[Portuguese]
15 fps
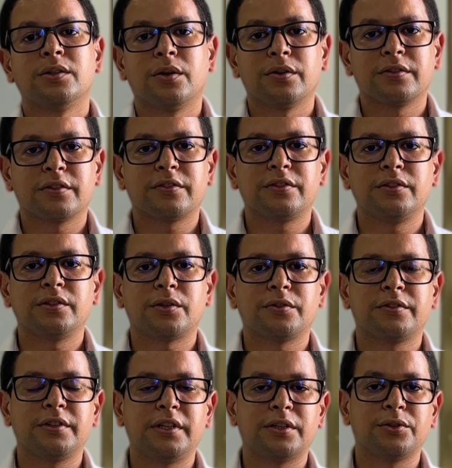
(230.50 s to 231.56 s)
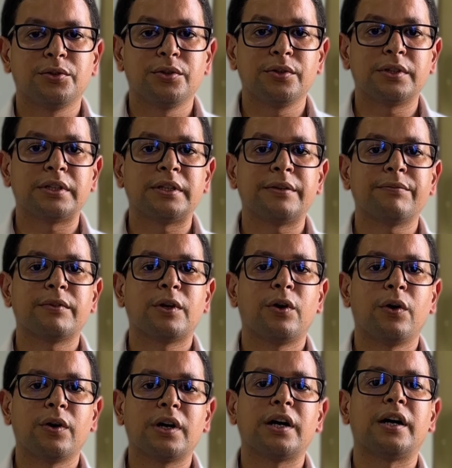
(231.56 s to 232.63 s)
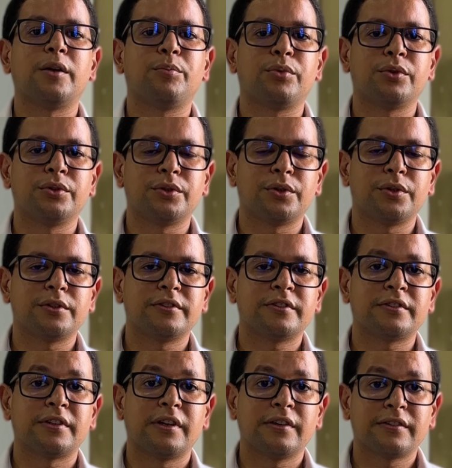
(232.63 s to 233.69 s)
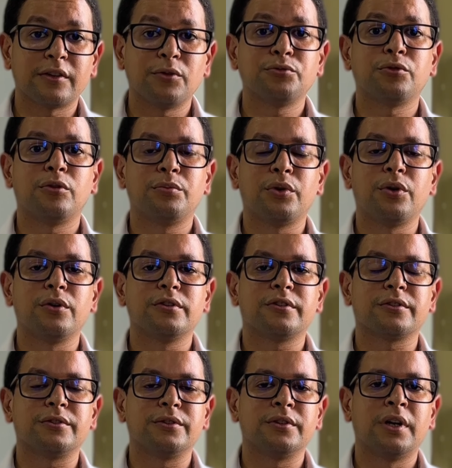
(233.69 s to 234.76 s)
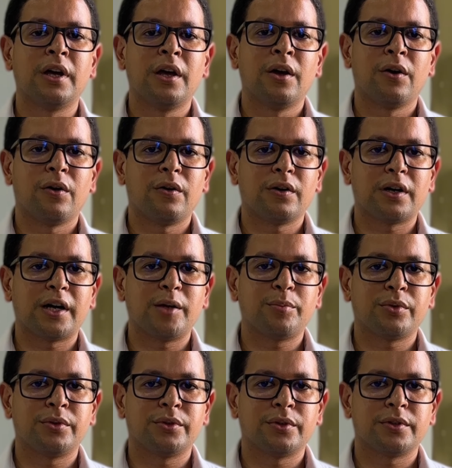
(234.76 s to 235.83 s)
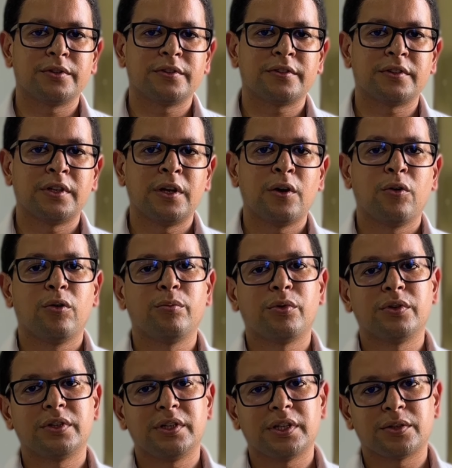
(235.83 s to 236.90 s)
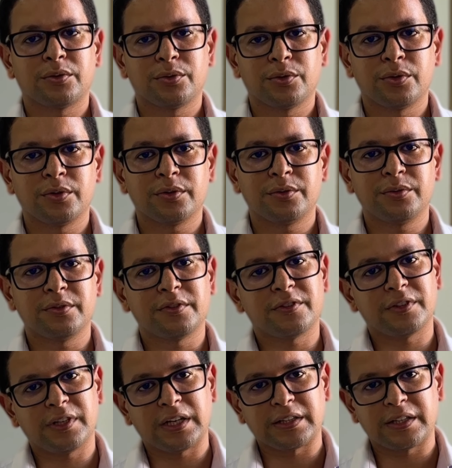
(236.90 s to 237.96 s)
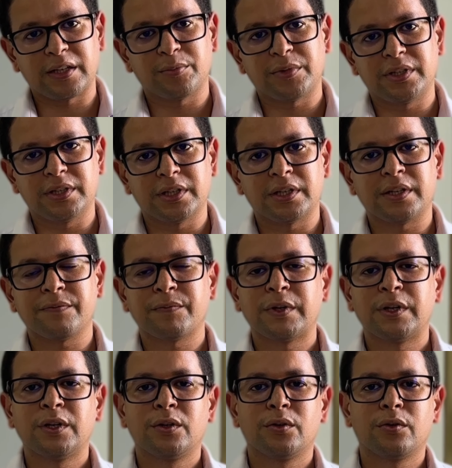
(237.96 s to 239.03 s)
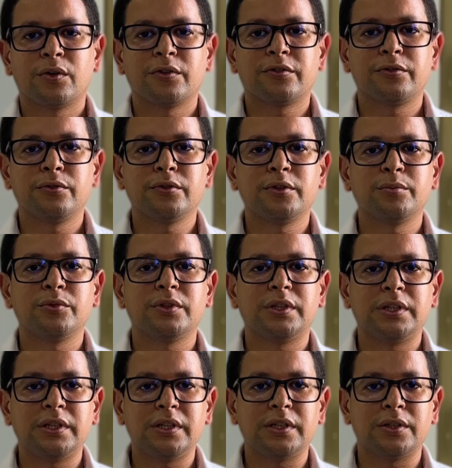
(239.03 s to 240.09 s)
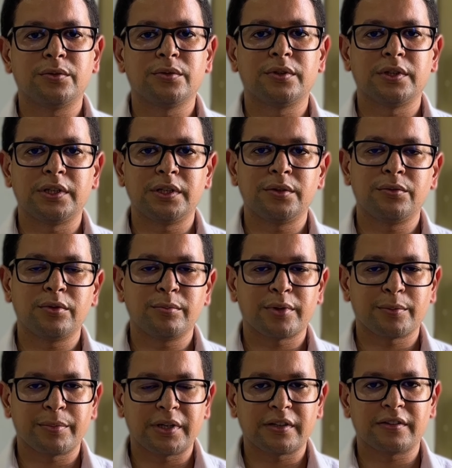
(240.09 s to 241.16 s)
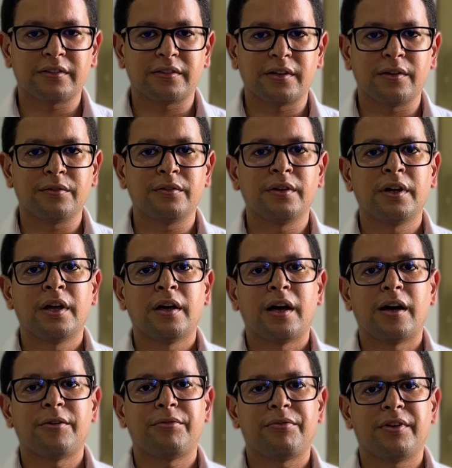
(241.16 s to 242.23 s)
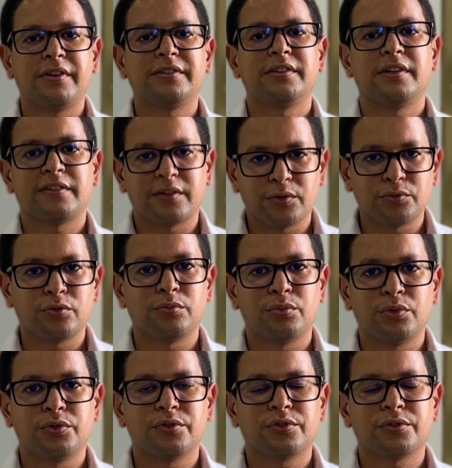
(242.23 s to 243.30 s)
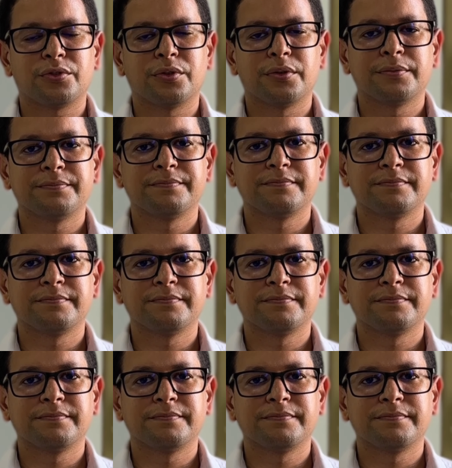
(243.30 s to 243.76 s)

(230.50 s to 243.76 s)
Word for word: Nossa Senhora Auxiliadora, rogai por nós. São João Bosco, rogai por nós. Um bom dia a todos e até amanhã, nosso último dia do trigo em preparação à festa de São João Bosco.